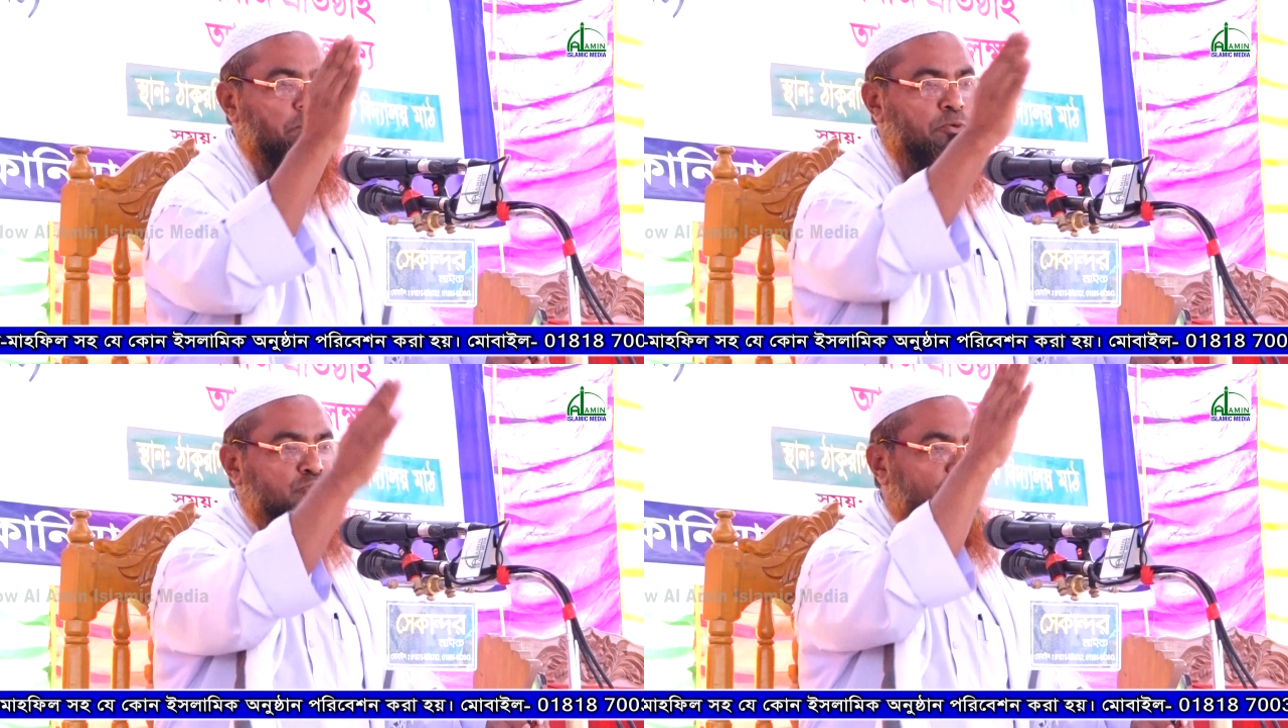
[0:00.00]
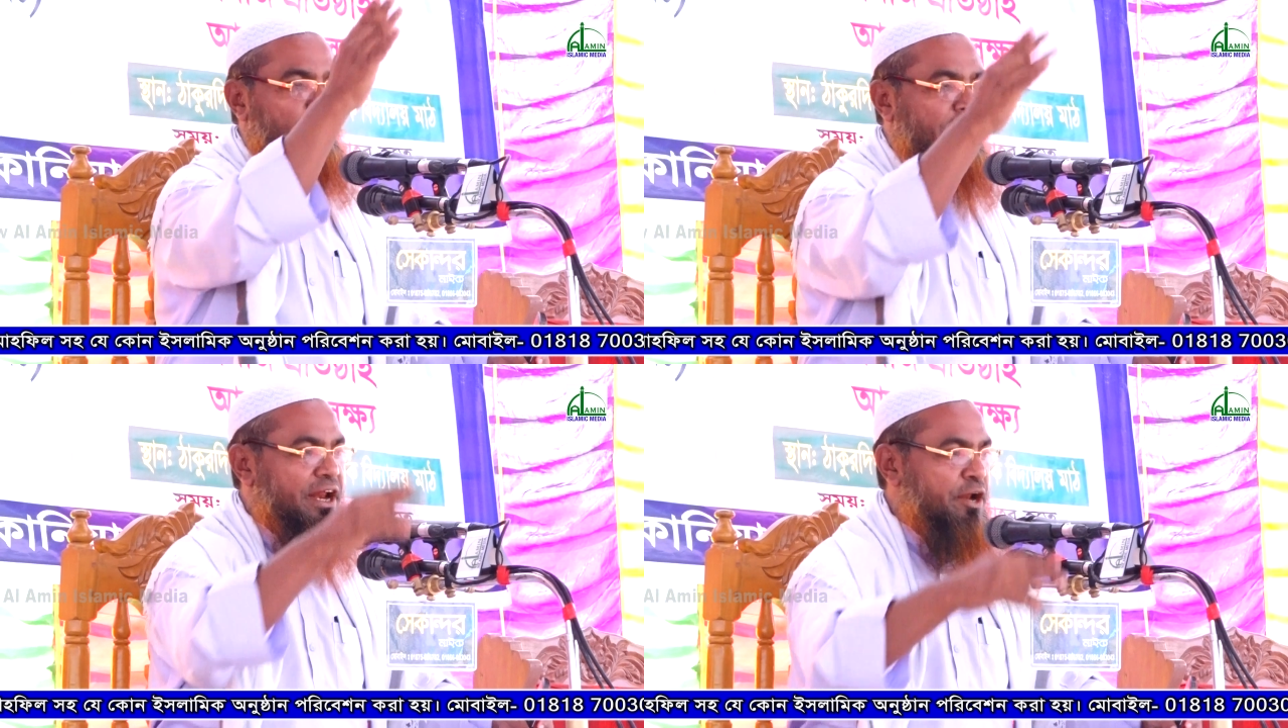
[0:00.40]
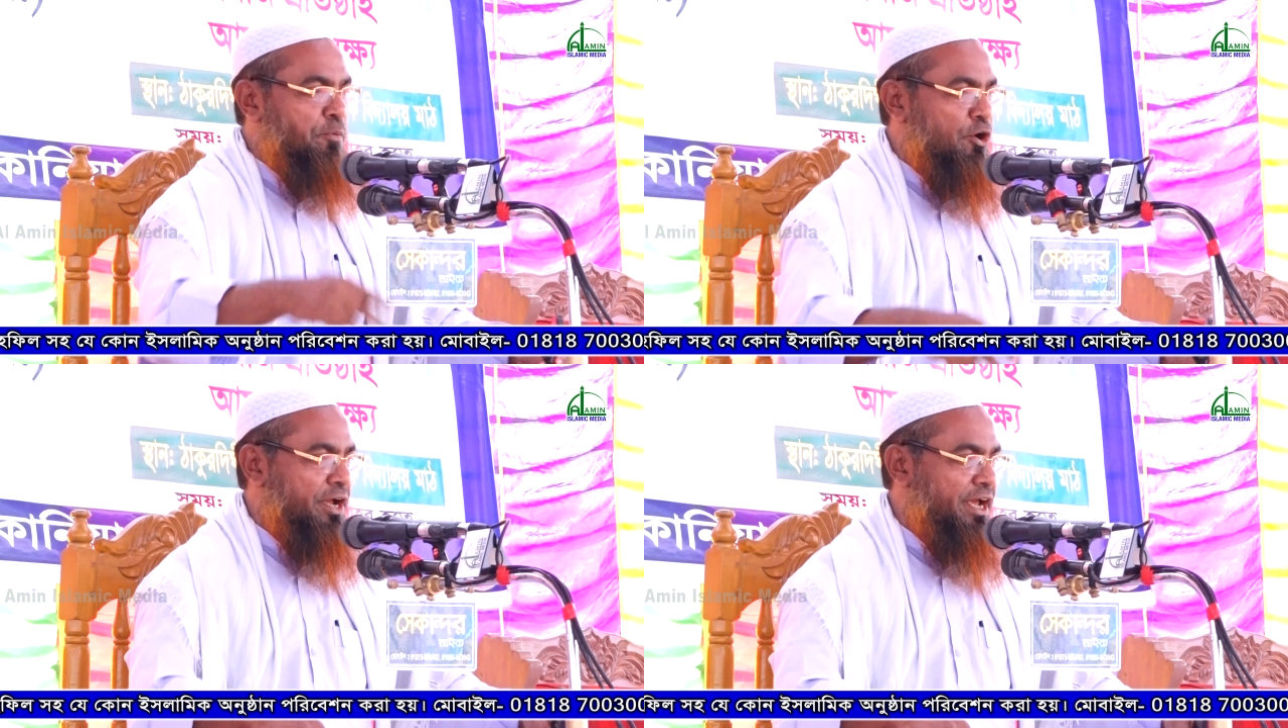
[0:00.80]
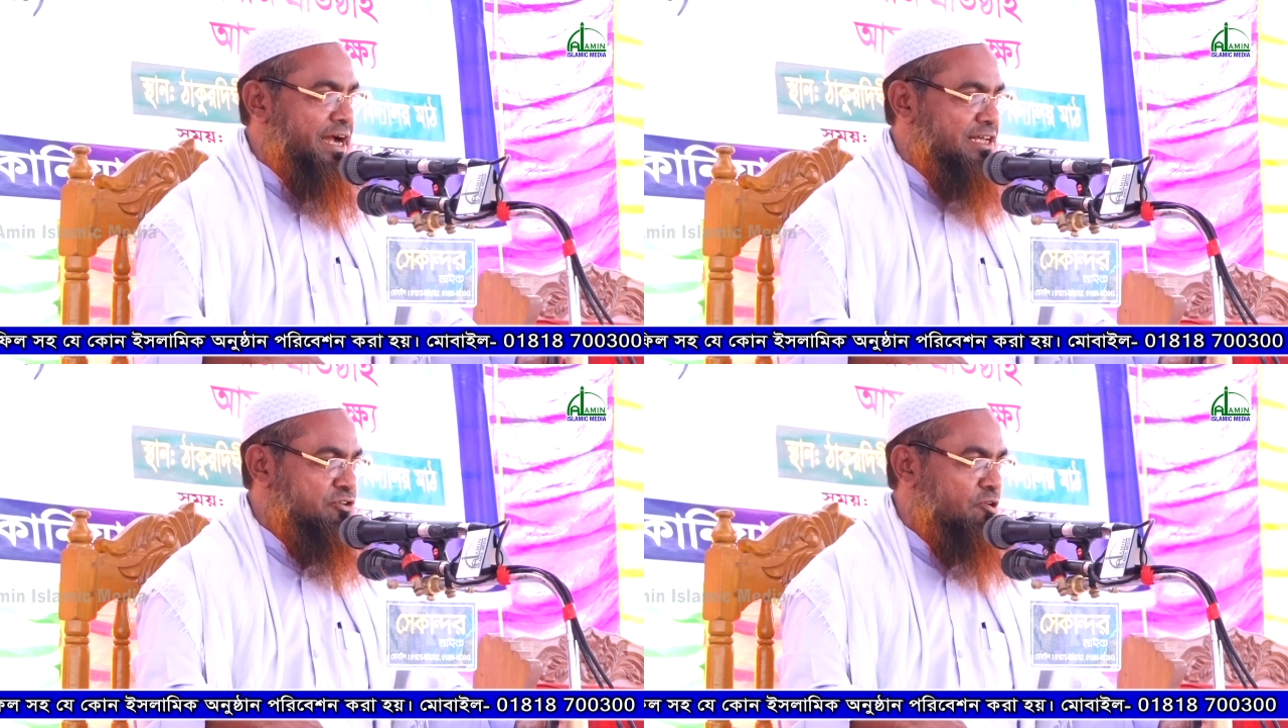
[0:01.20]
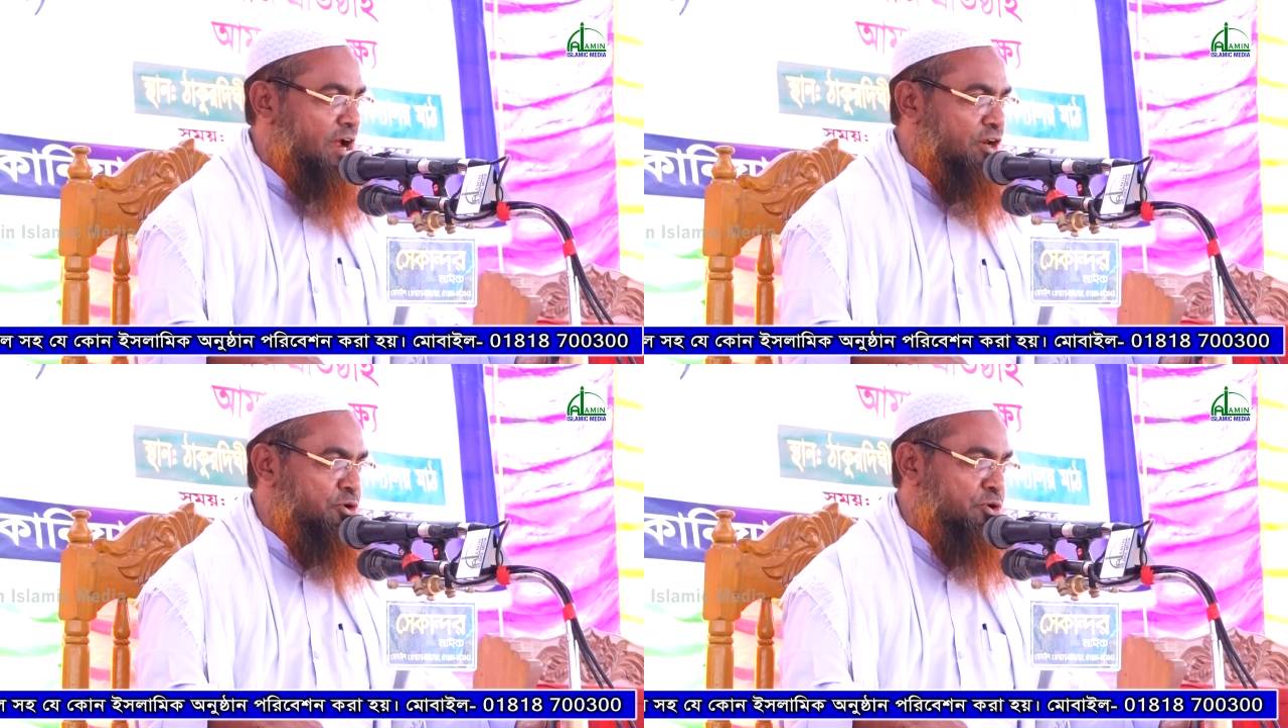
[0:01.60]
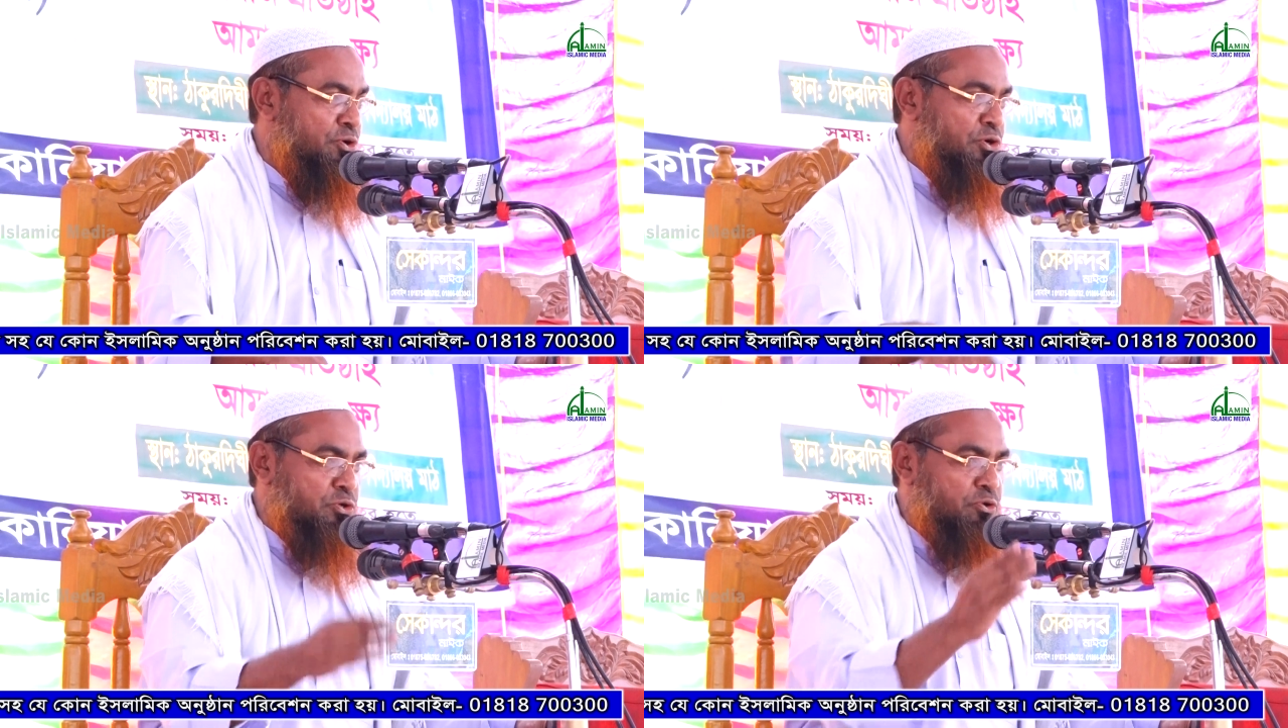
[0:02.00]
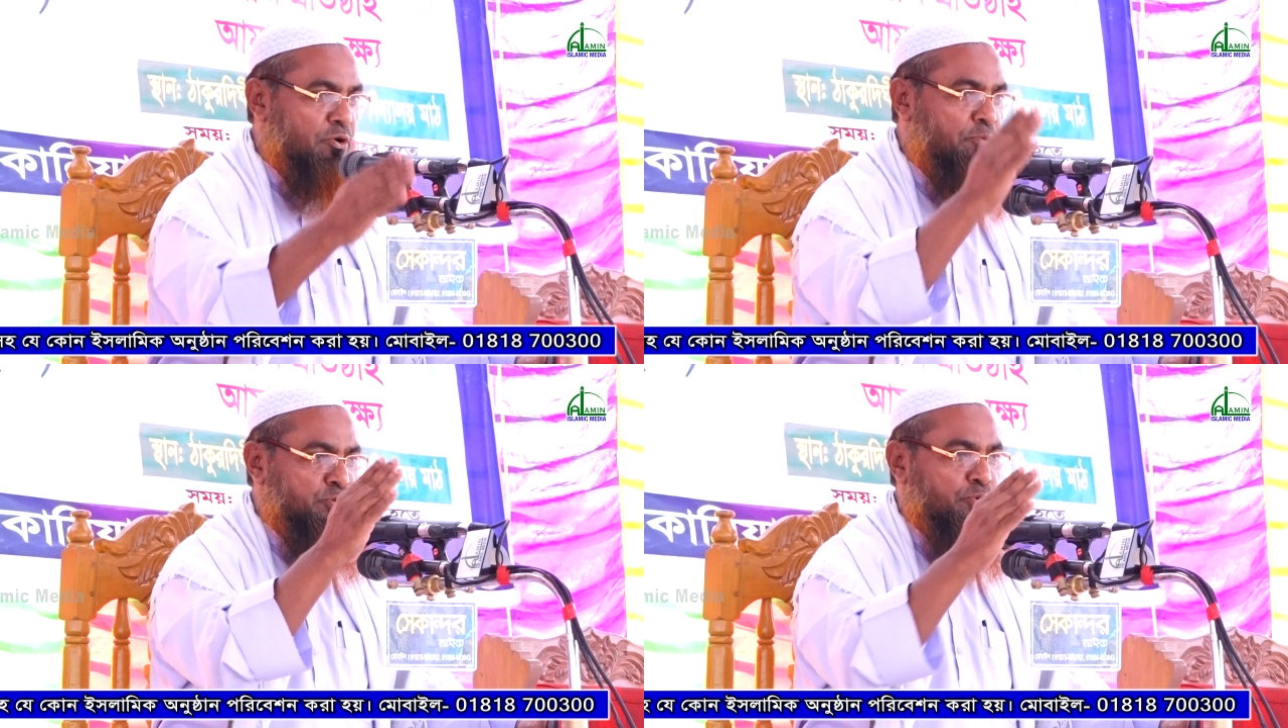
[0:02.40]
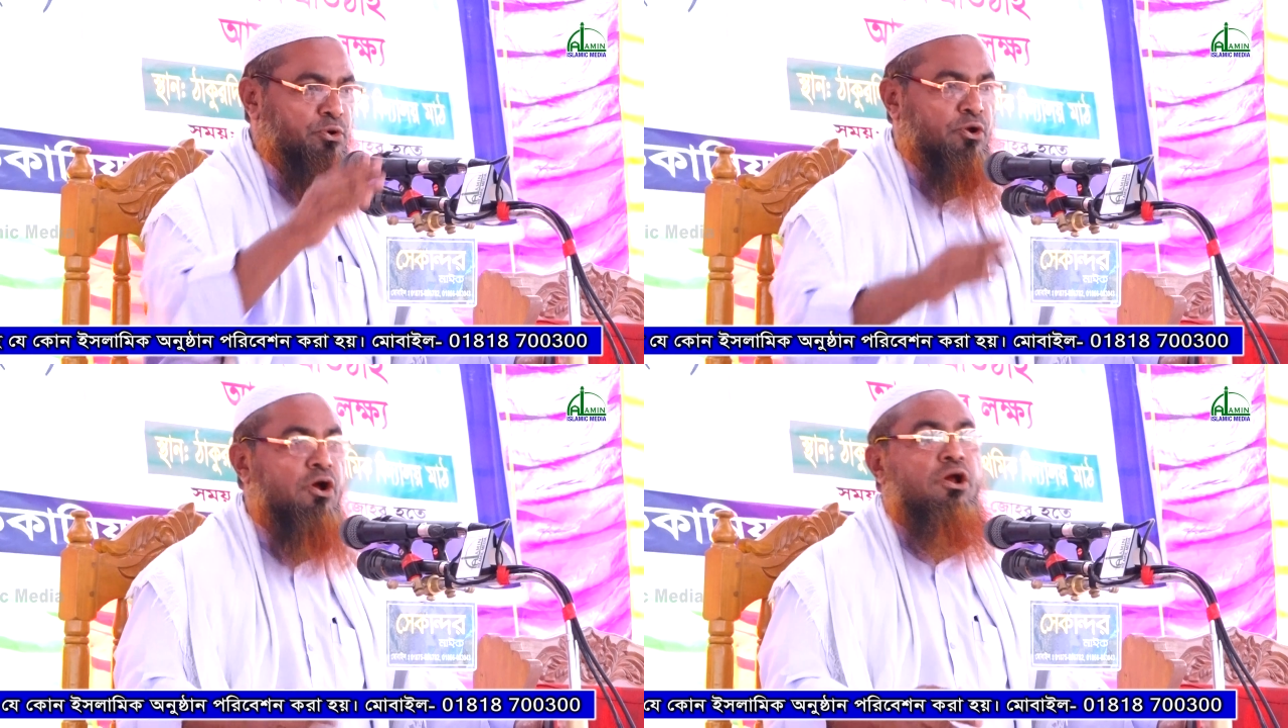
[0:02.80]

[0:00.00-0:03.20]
মুসলমানের পক্ষে কাজ করার জন্য শূন্য শূন্য